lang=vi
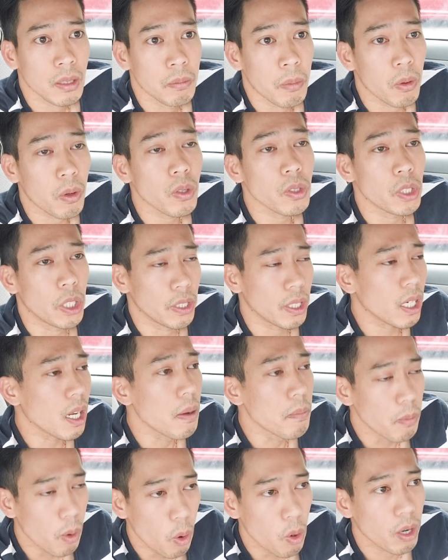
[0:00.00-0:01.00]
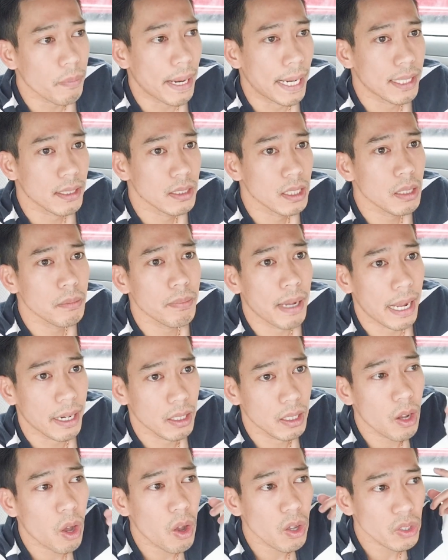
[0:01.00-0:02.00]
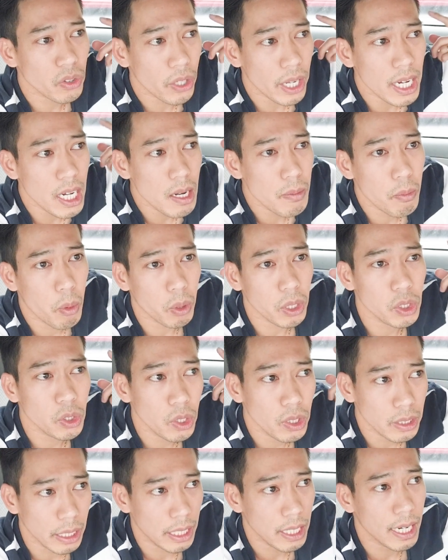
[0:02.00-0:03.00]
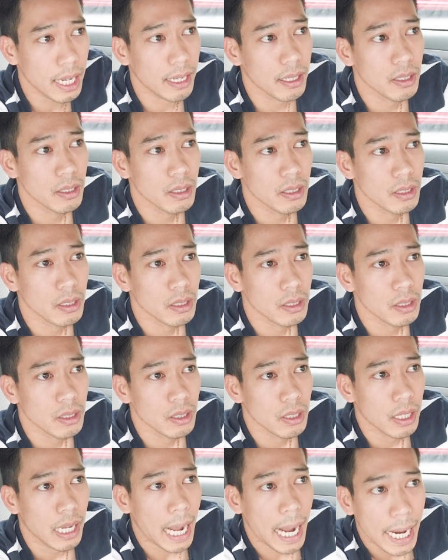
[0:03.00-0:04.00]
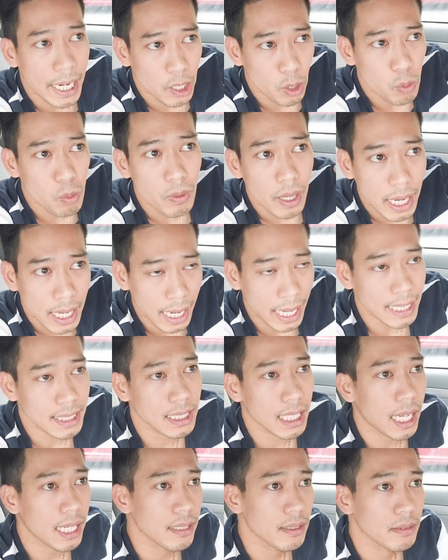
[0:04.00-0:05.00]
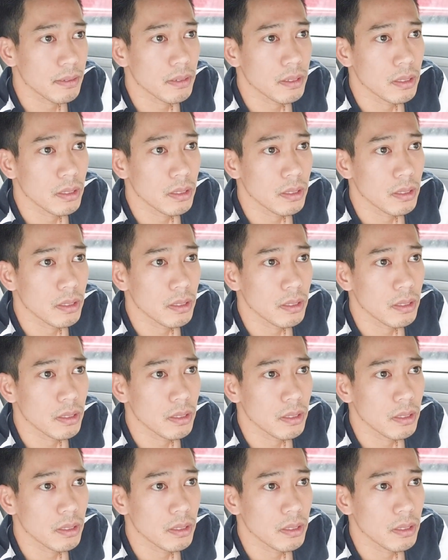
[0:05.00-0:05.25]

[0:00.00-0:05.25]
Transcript: một câu chuyện rất là buồn các bạn nhưng mà nó dấy lên một cái suy nghĩ là ai đúng hay là ai sai